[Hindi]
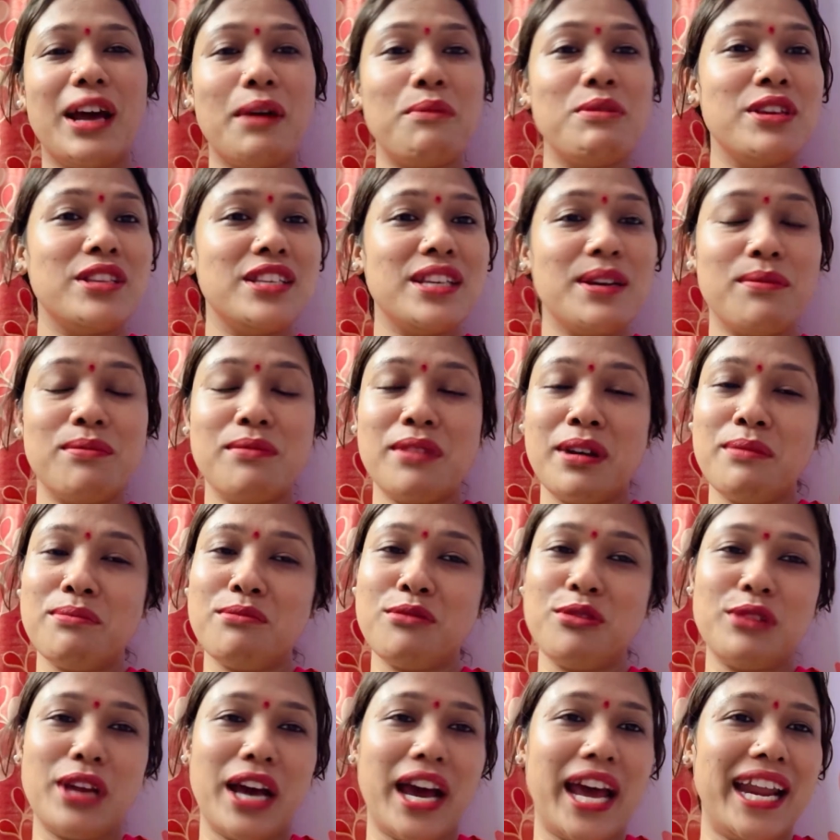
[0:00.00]
अभी जब
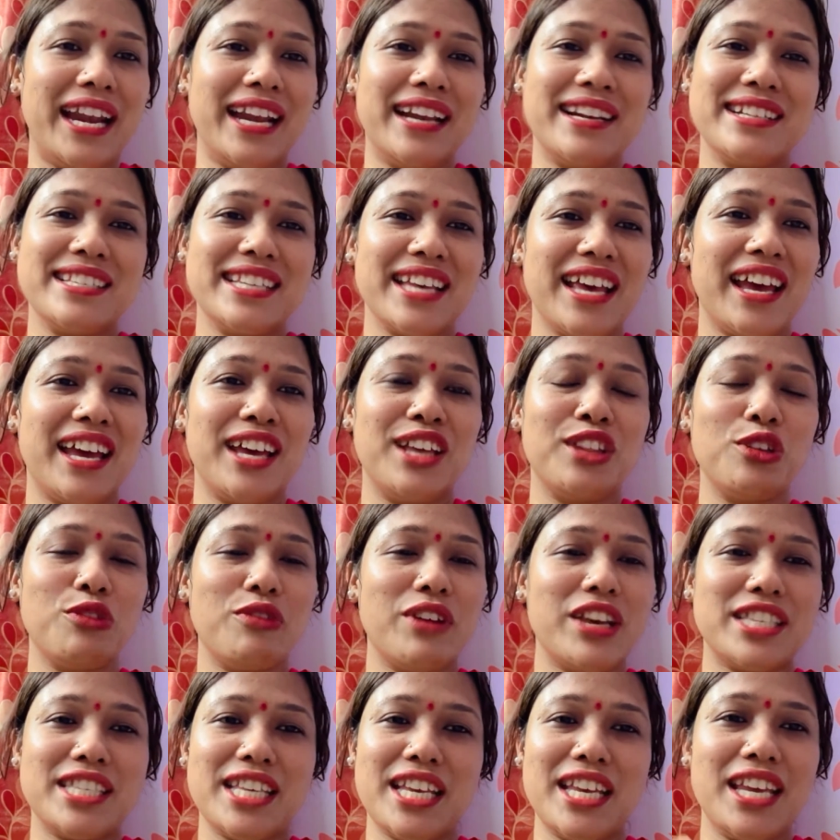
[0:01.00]
हम आयरलैंड से आए तो
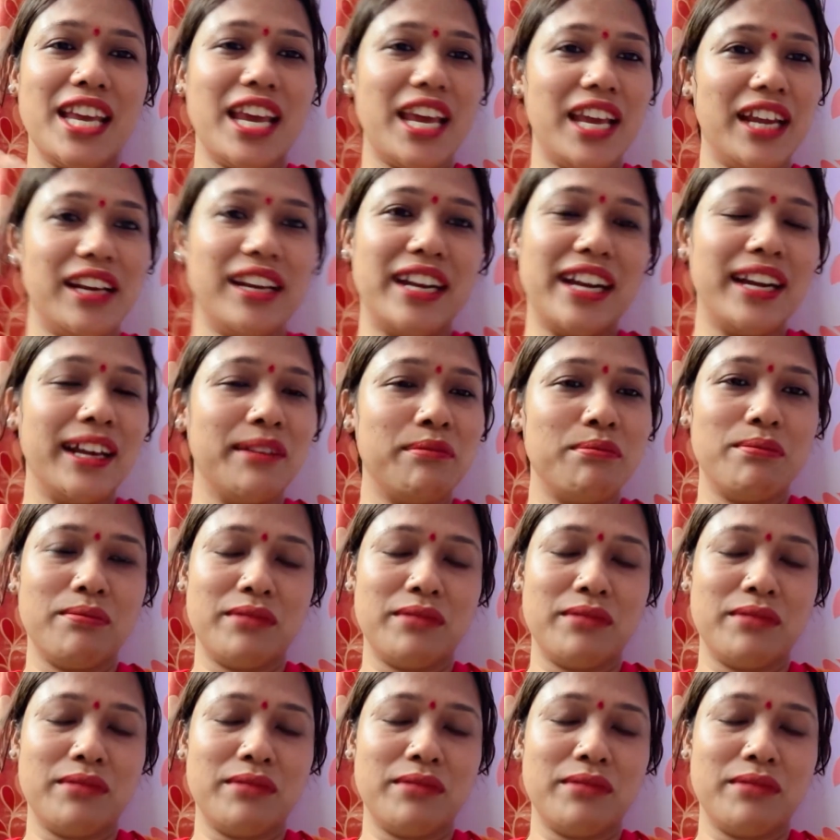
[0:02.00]
वैसे ही एक डेढ़